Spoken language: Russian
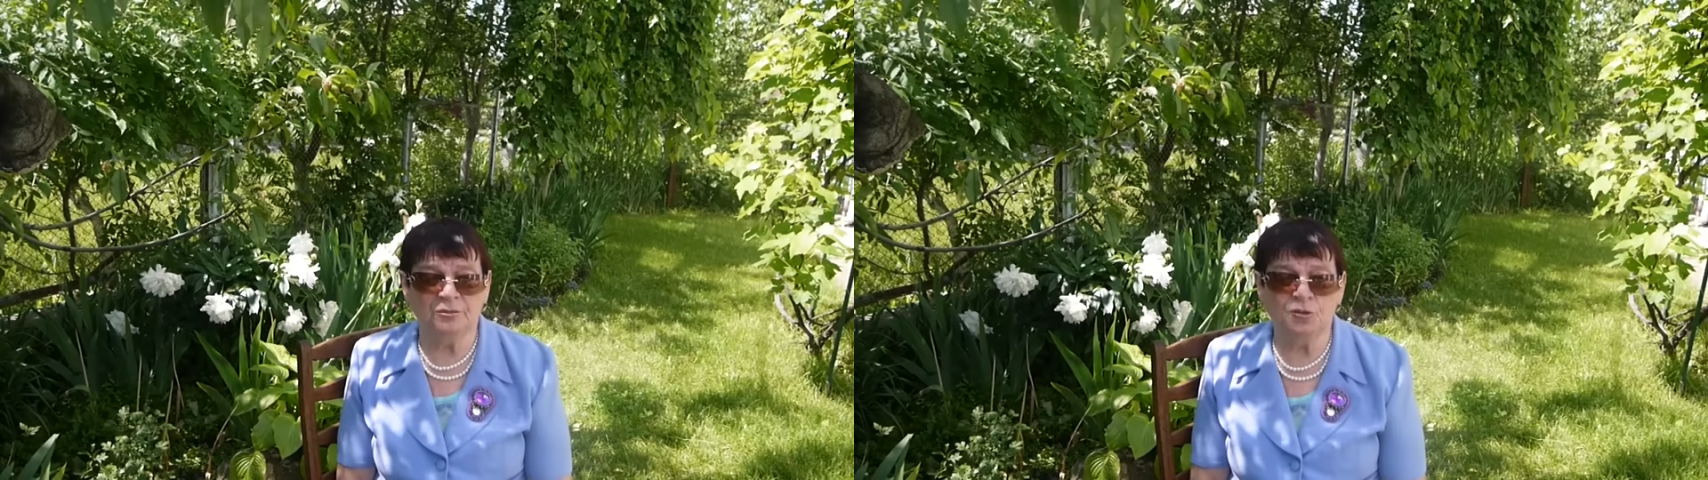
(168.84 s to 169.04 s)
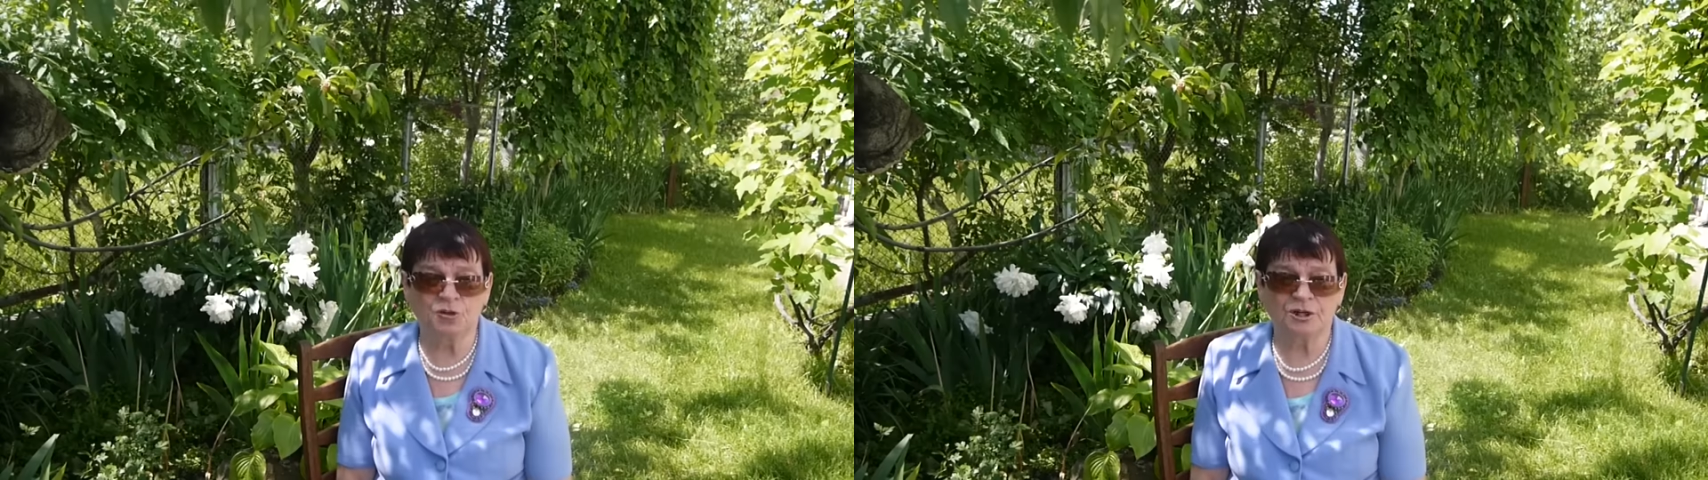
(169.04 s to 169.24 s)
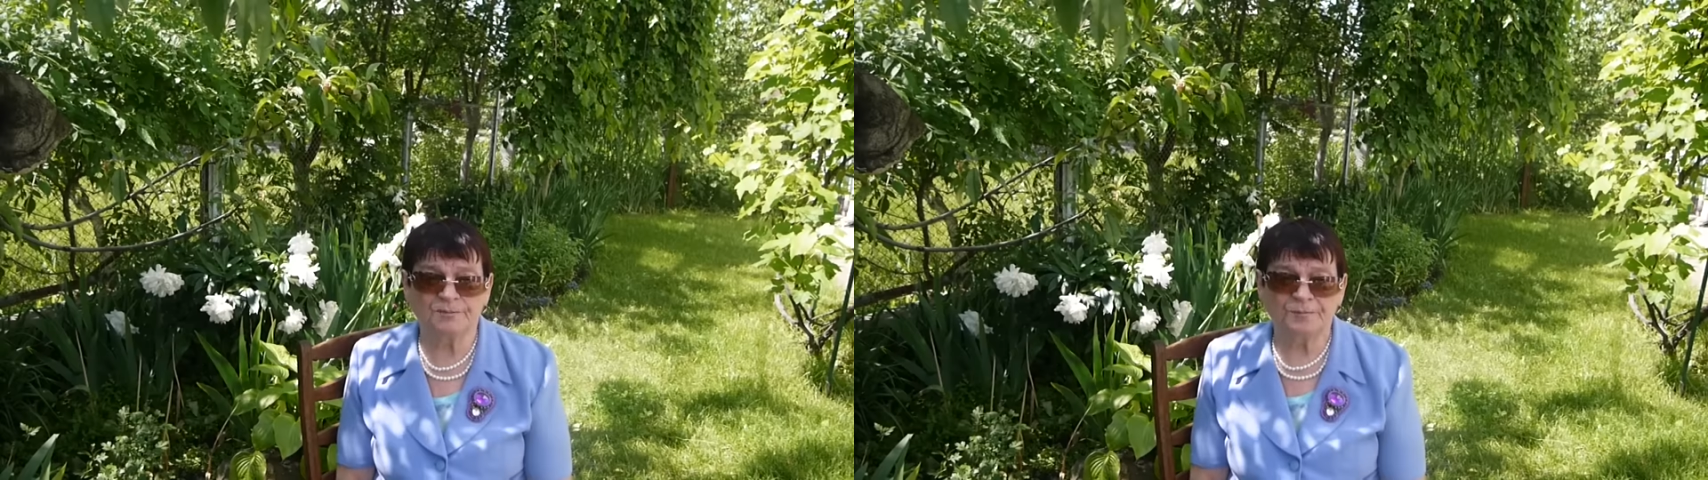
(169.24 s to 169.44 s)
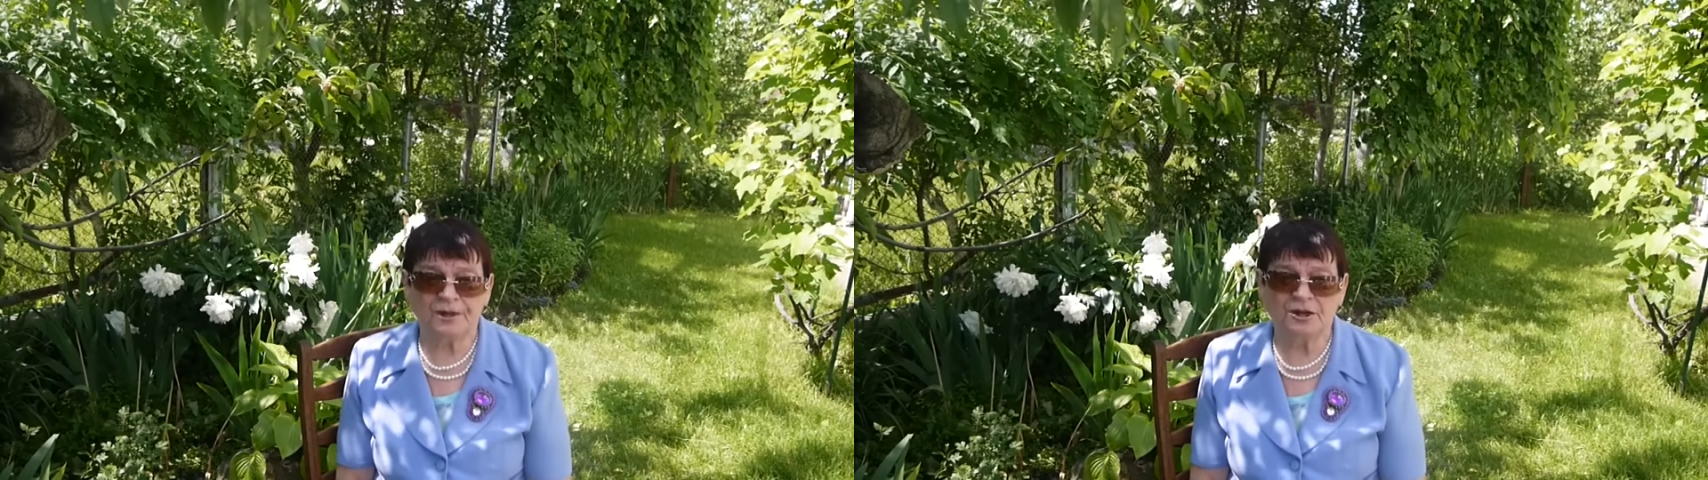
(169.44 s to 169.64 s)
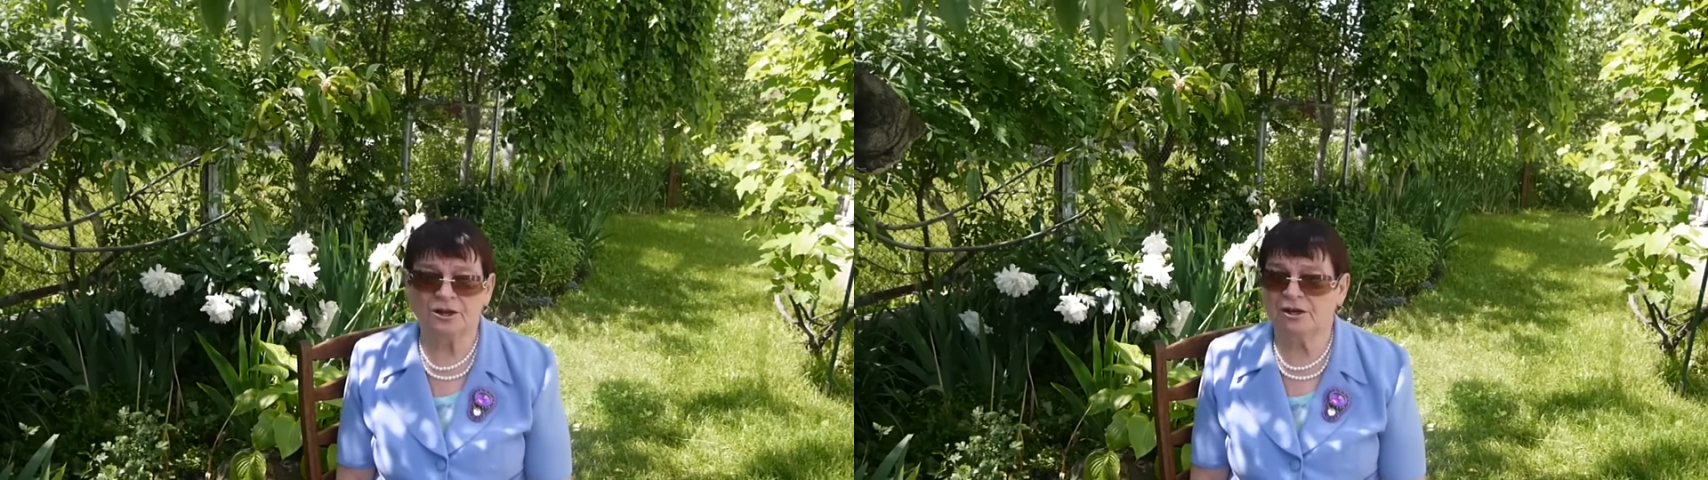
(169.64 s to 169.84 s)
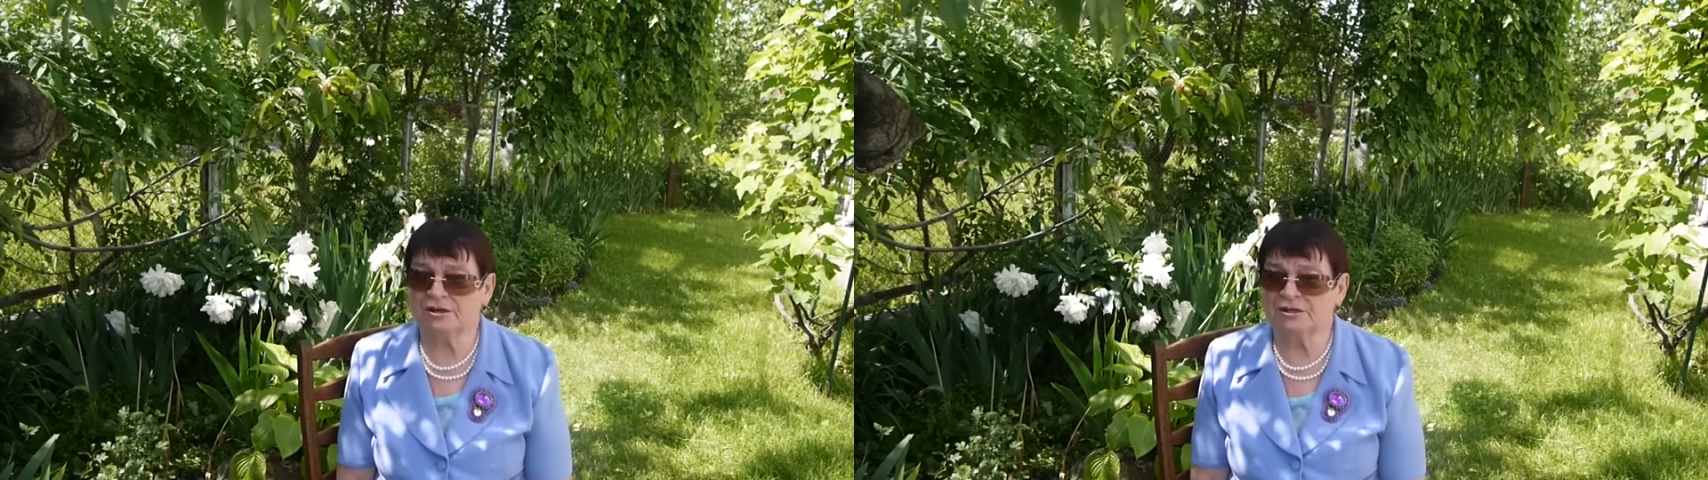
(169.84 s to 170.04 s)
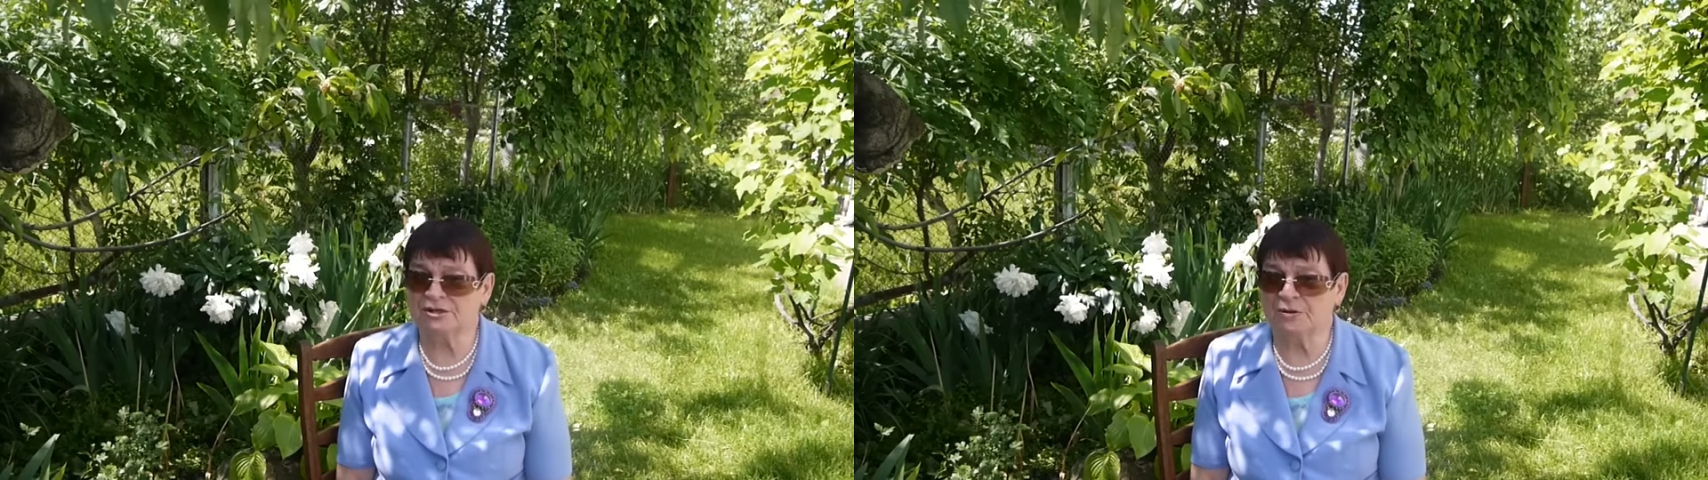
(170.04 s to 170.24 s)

муж и этот